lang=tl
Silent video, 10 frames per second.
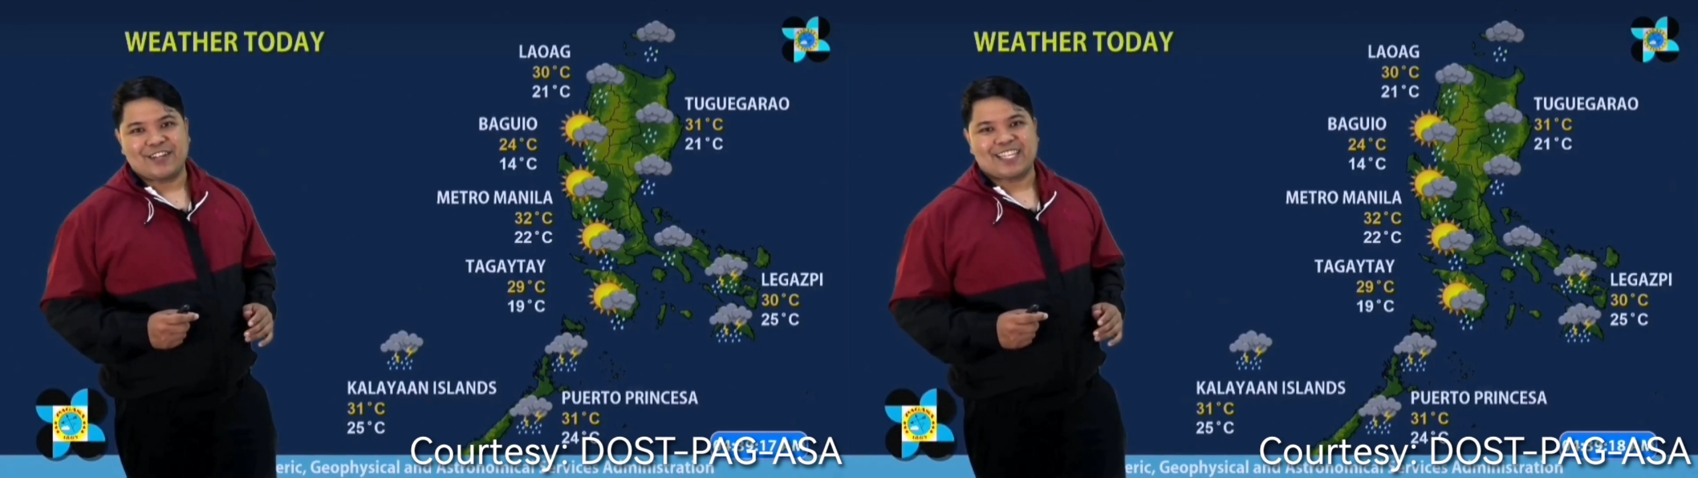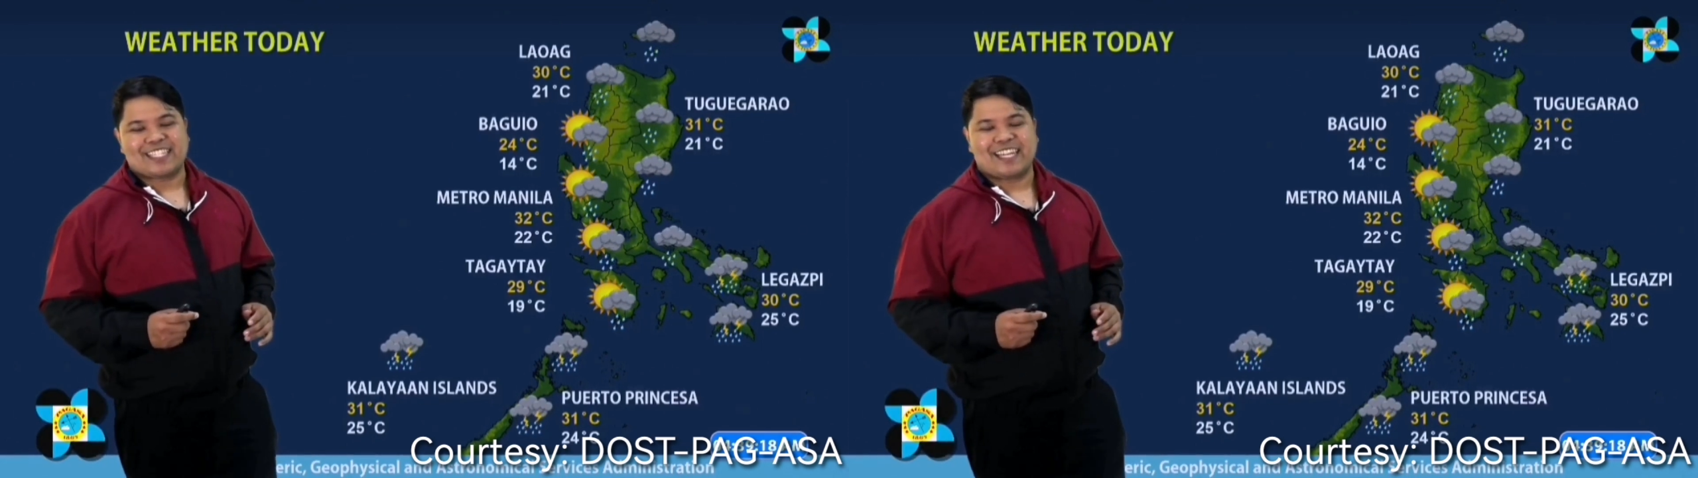
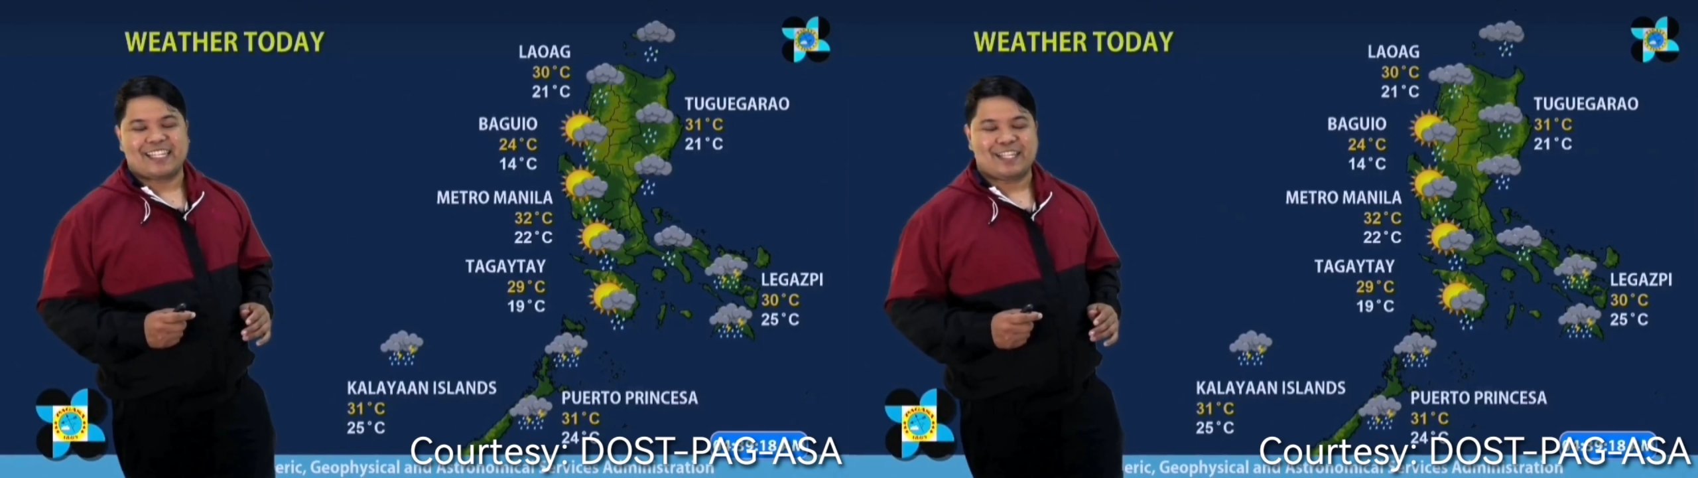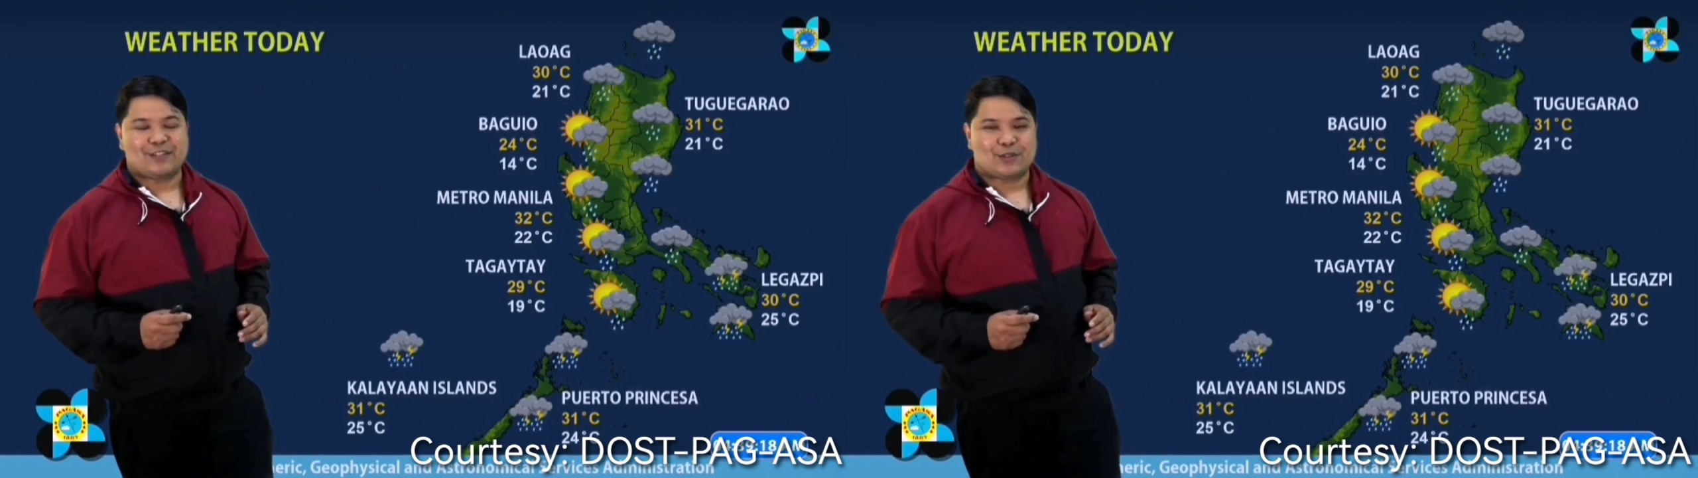nasa
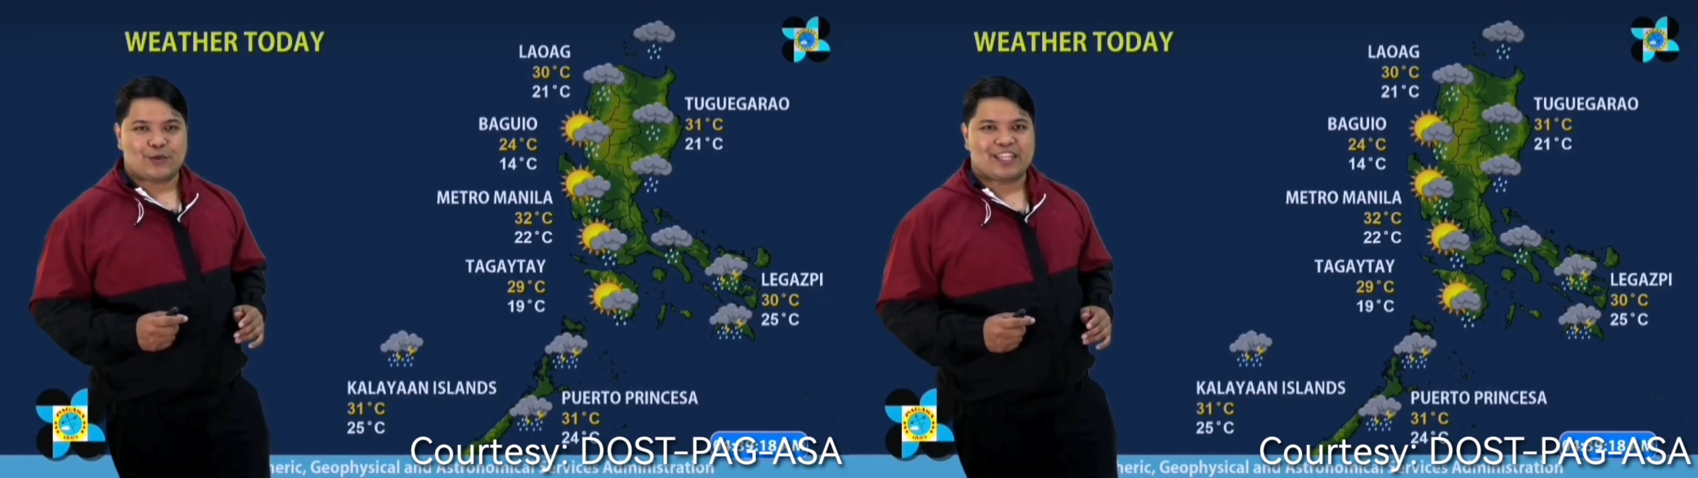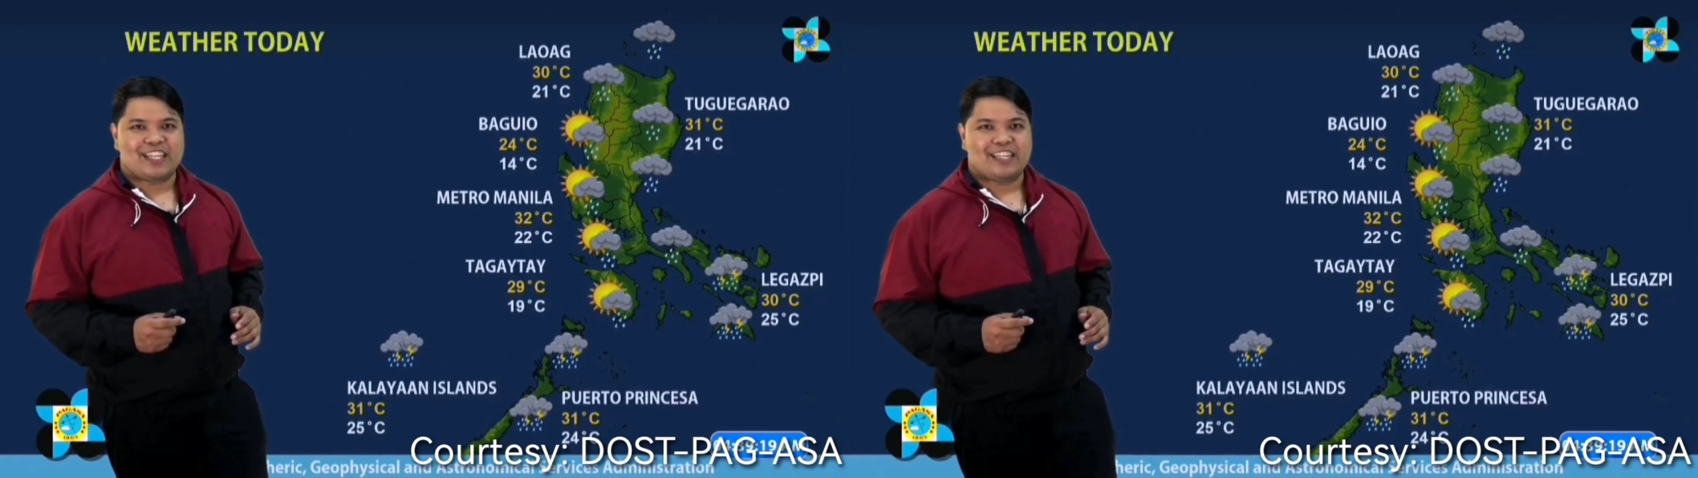19 to
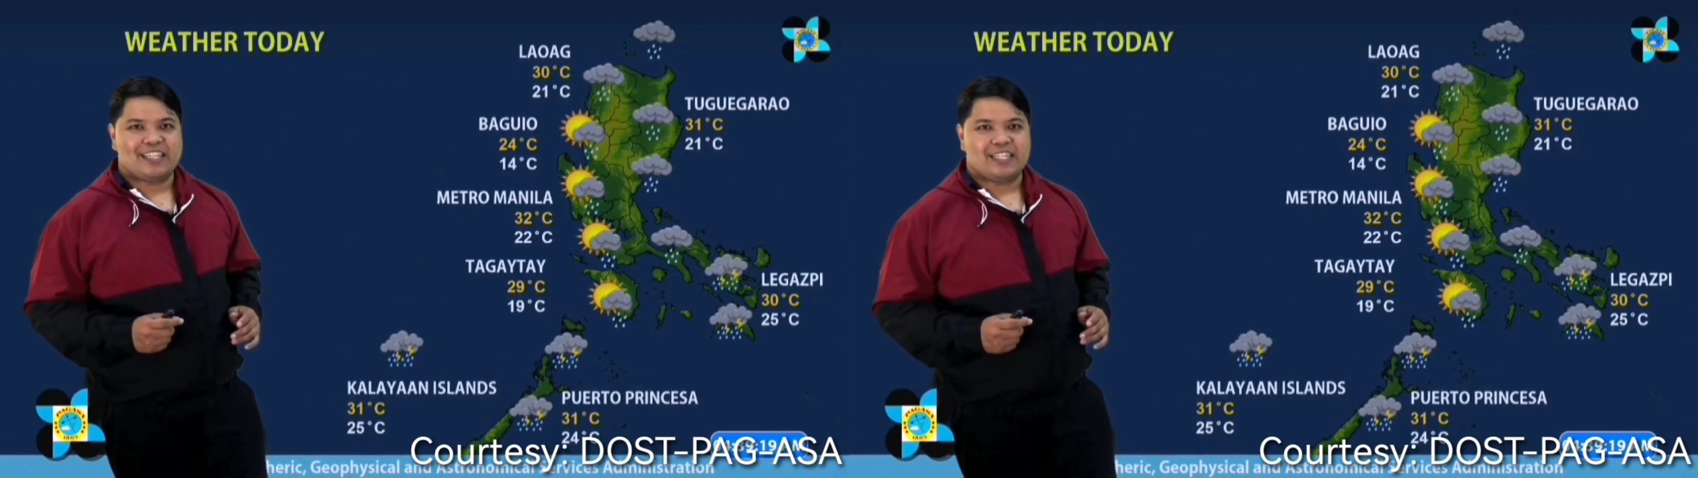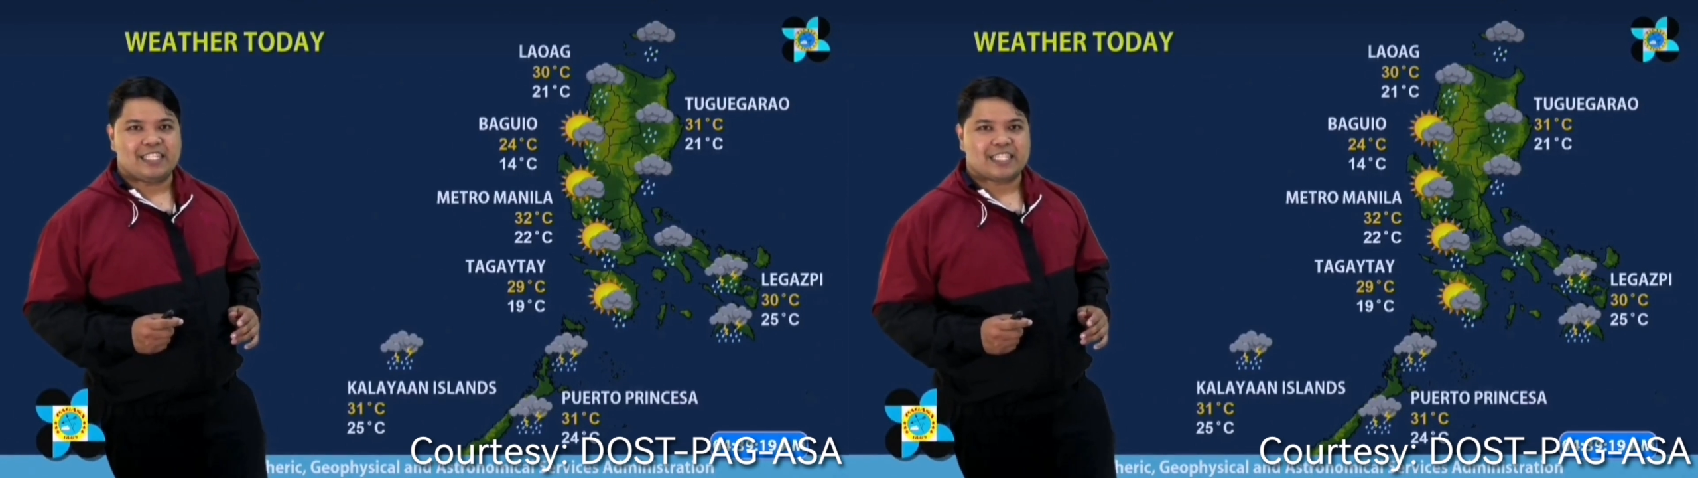29
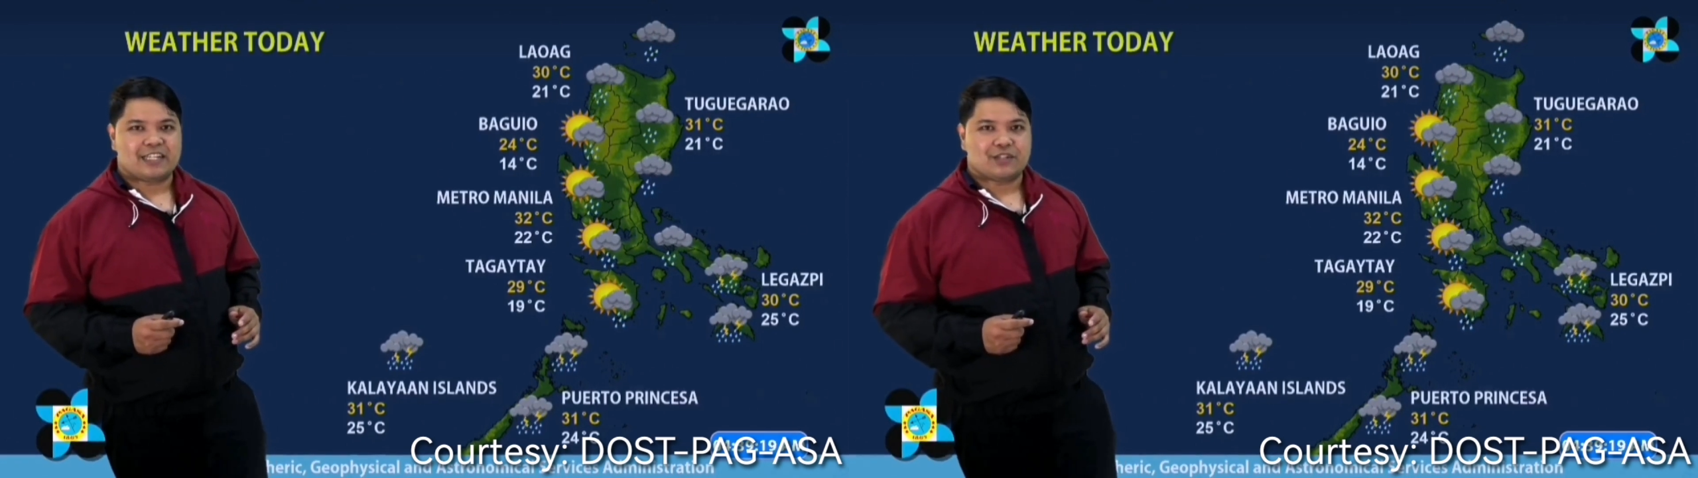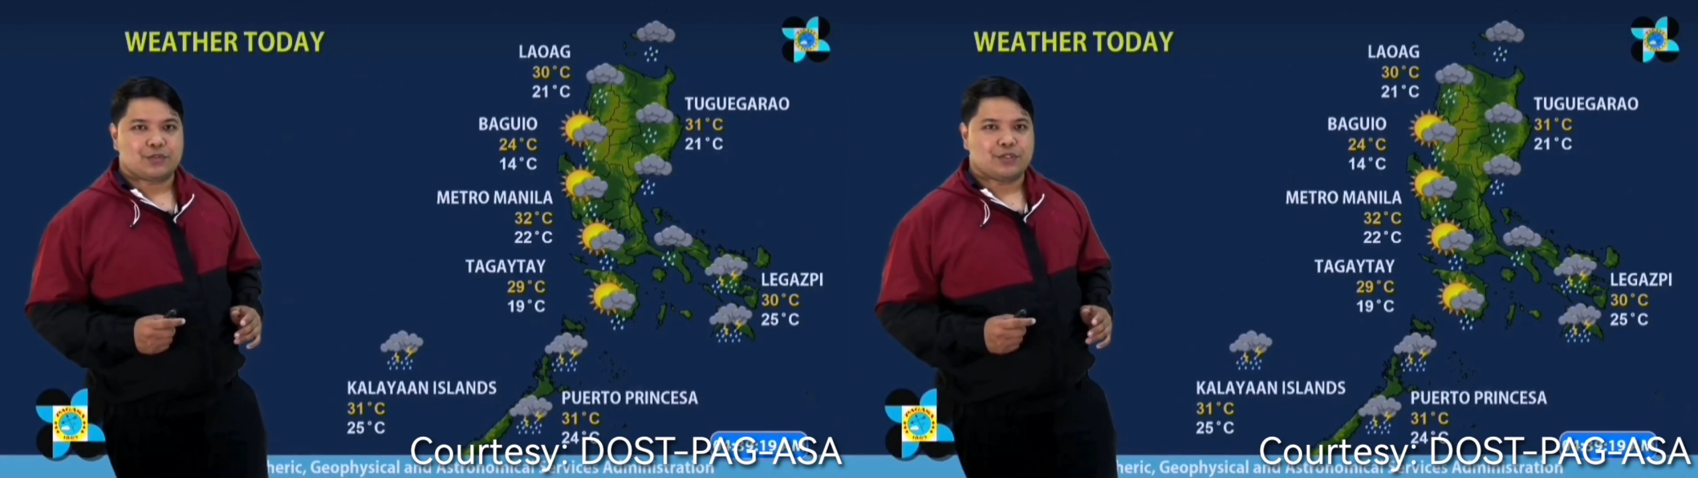degrees
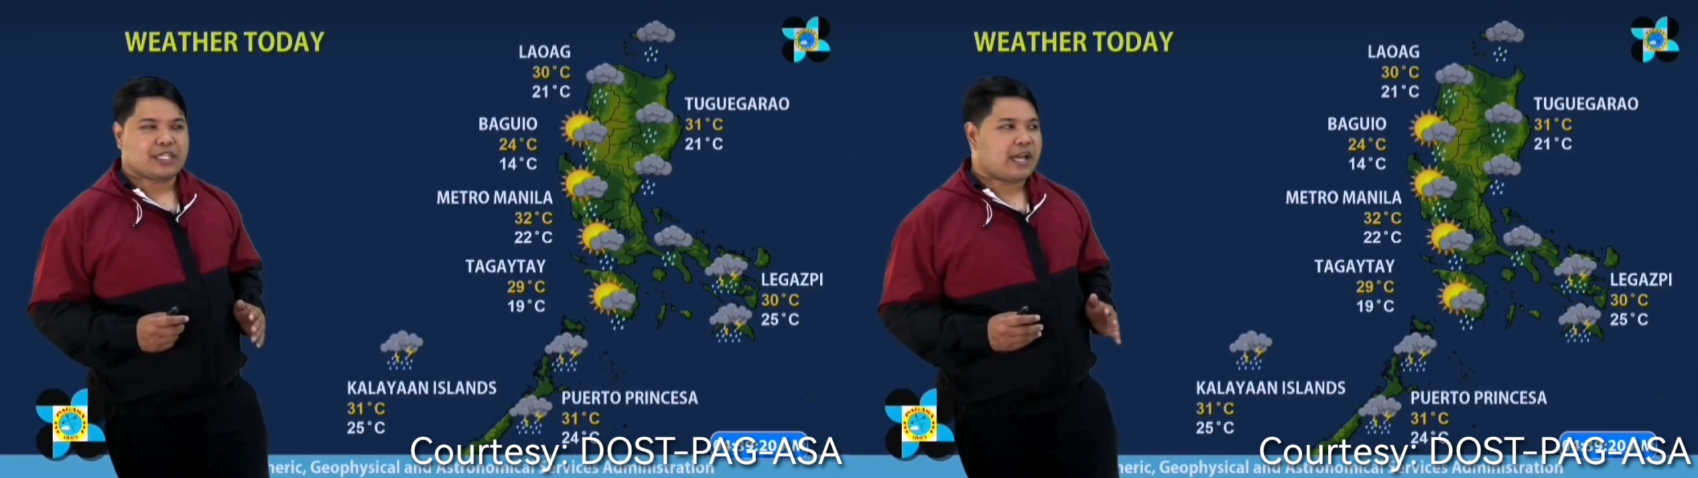Celsius,